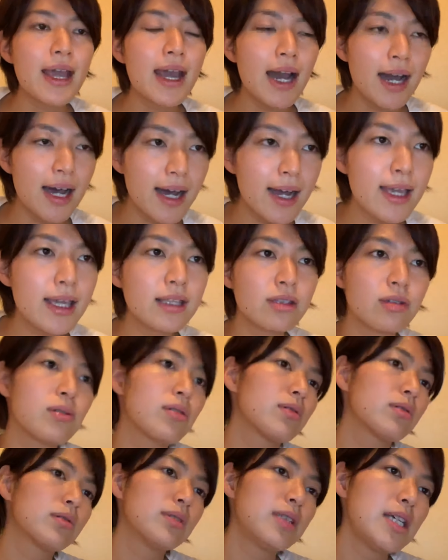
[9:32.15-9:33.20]
はい。という
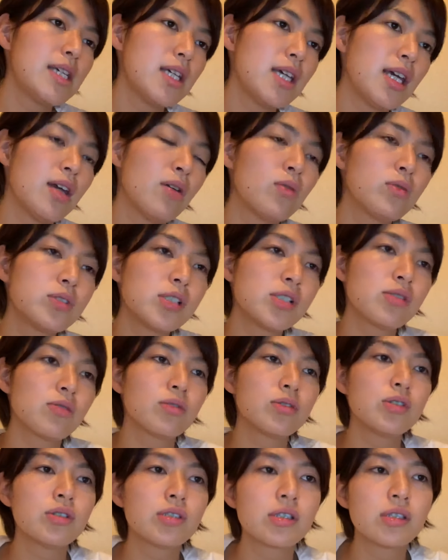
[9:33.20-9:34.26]
ことで、本日の
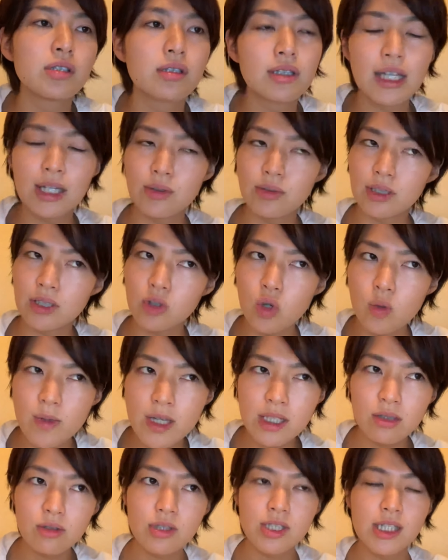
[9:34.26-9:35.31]
ニュース、結構ね、
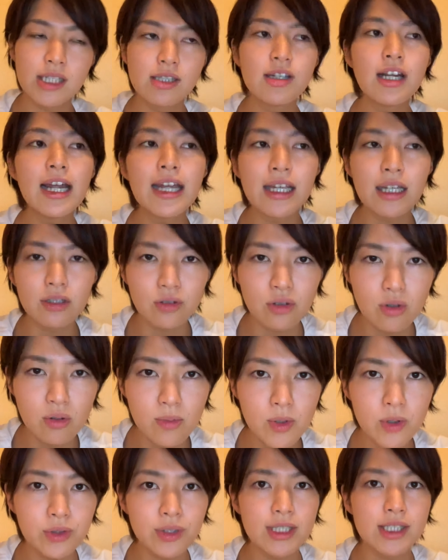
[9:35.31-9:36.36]
コメントしづらいかと
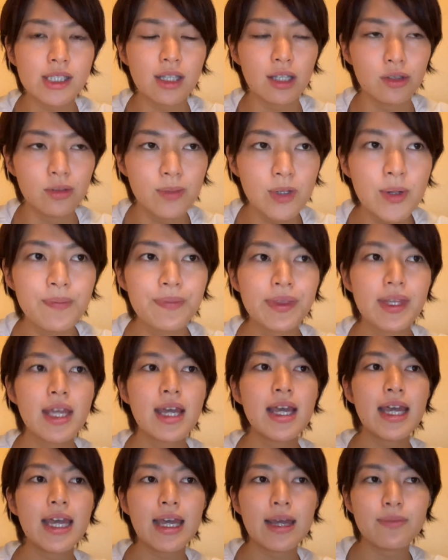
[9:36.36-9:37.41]
思うんですけども、
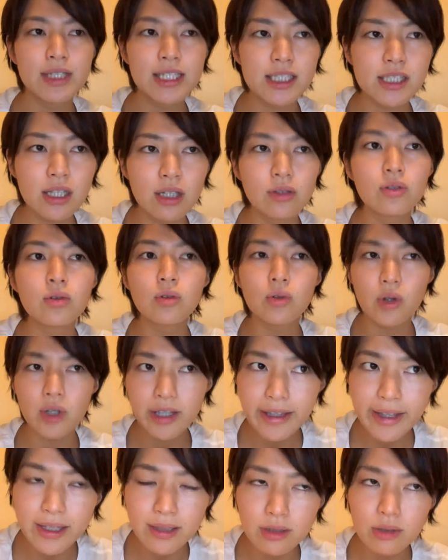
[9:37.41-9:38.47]
皆さんのご意
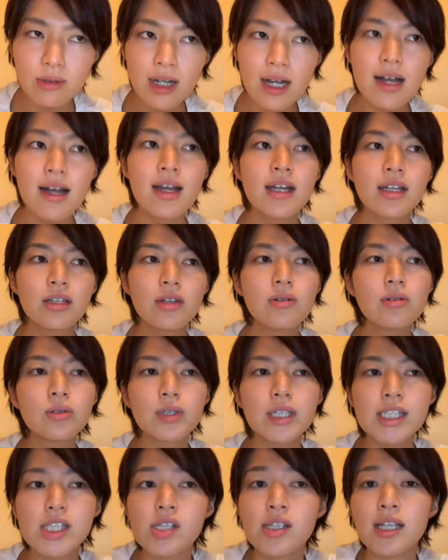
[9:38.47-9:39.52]
見とか、今日の
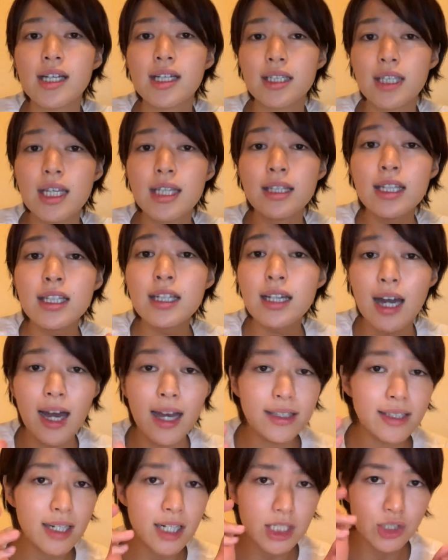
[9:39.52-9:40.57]
記事の中で何か
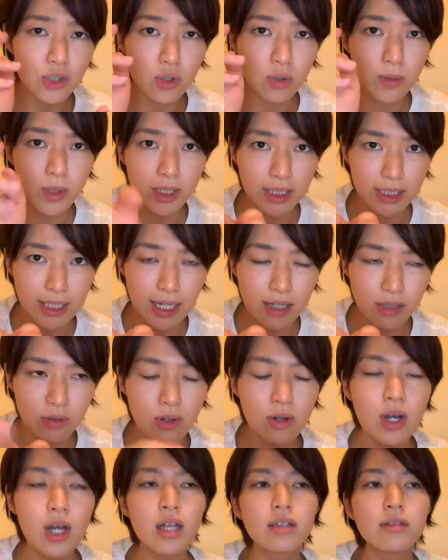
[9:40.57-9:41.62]
新しく覚えた単
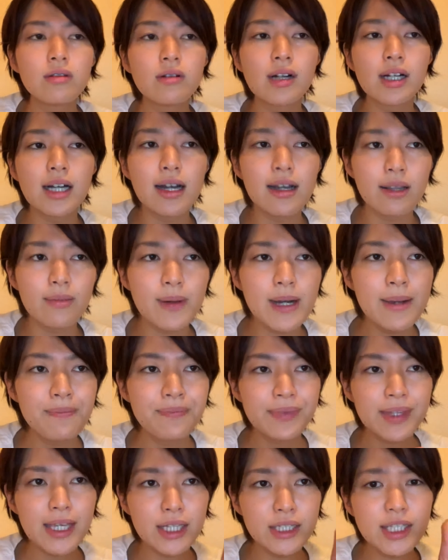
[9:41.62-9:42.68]
語とかがあれば、
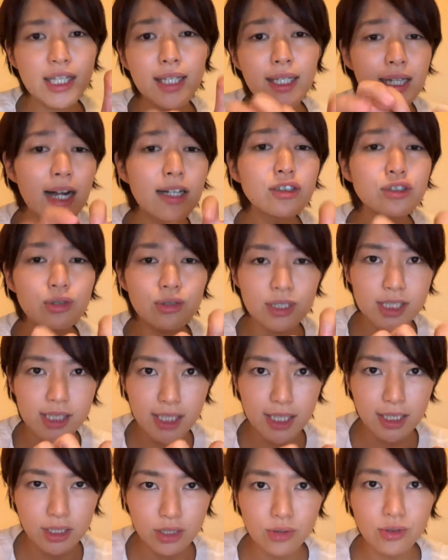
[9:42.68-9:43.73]
ぜひ書くとです
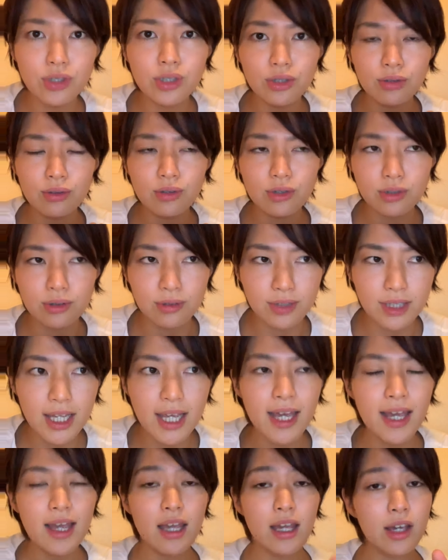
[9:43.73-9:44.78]
ね、記憶に残るの
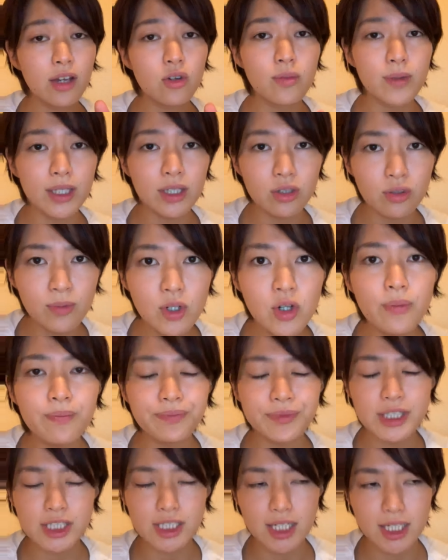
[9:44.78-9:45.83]
で、コメントも
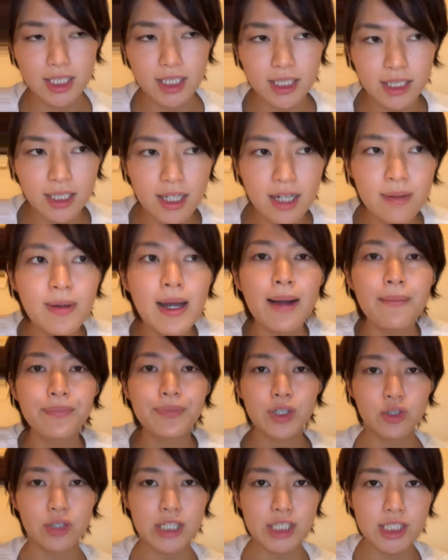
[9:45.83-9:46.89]
していただければ
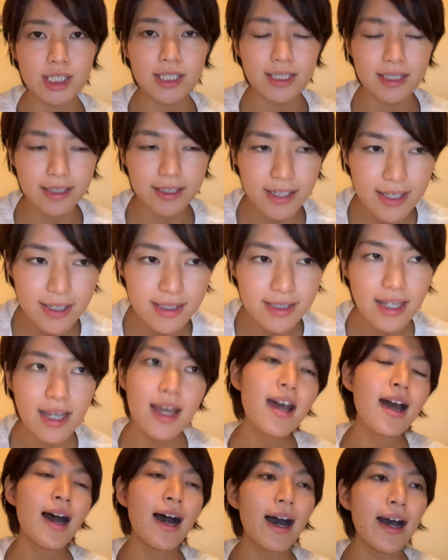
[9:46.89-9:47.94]
嬉しいです。
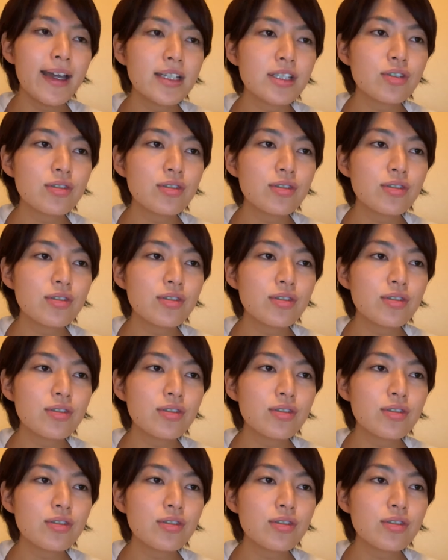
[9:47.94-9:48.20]
はい。